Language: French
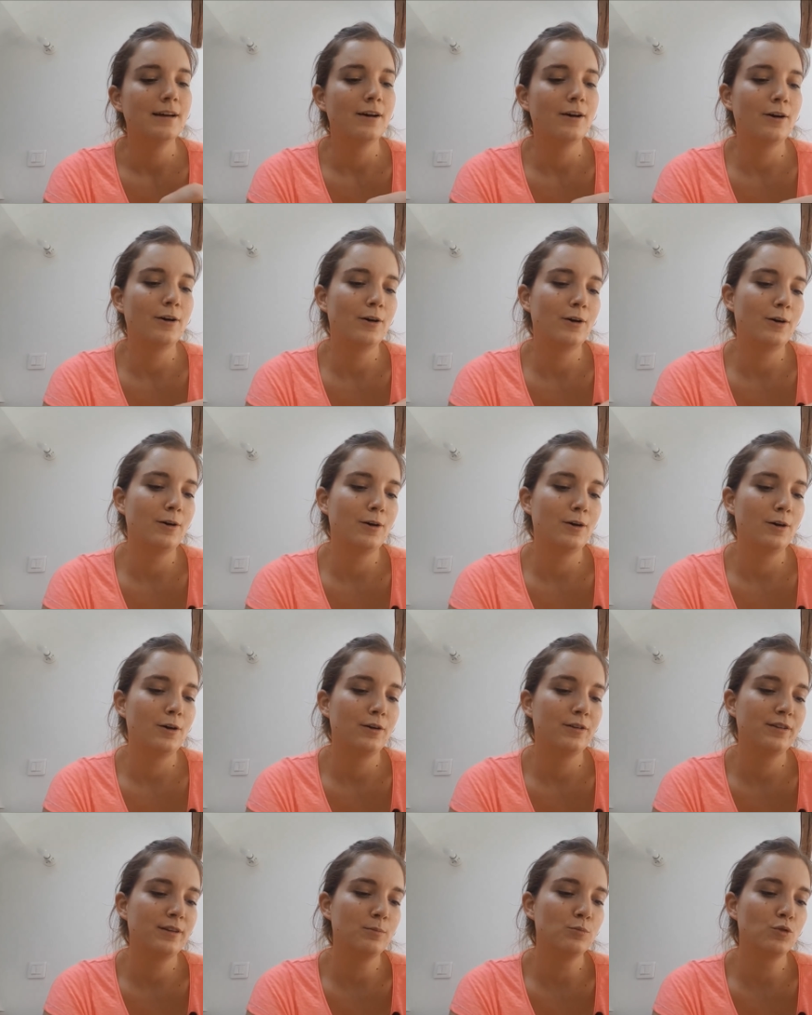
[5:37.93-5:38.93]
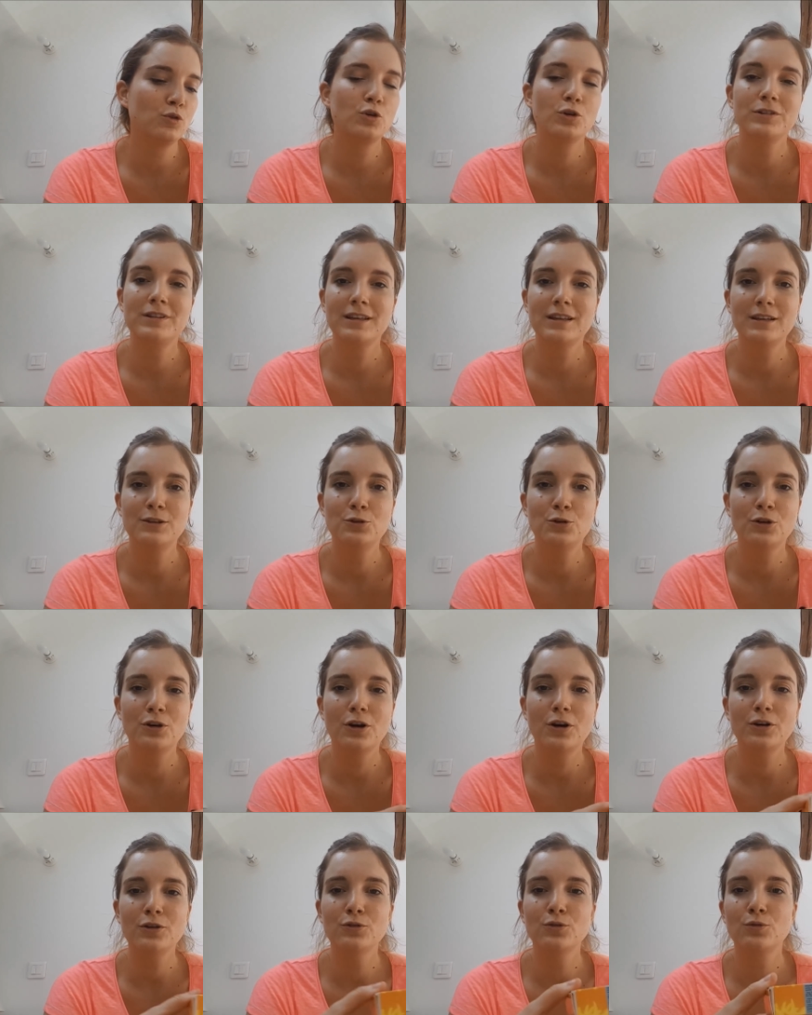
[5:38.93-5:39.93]
Euh, c'est mon côté
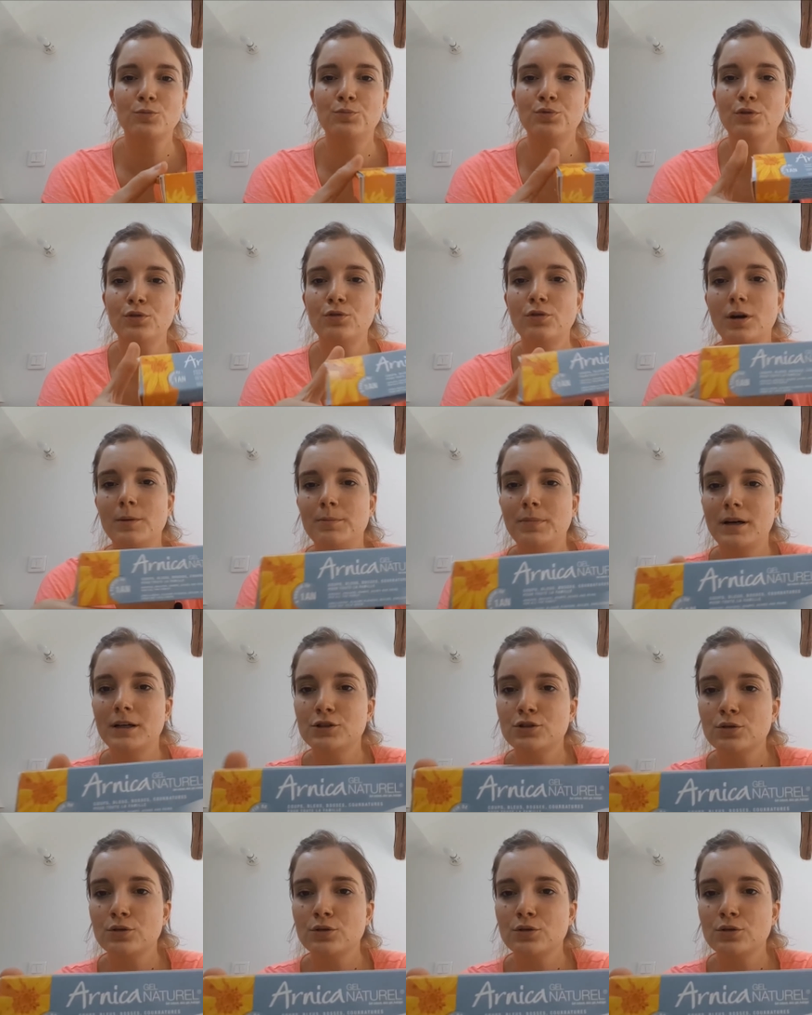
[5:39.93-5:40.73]
écureuil, donc pourquoi pas.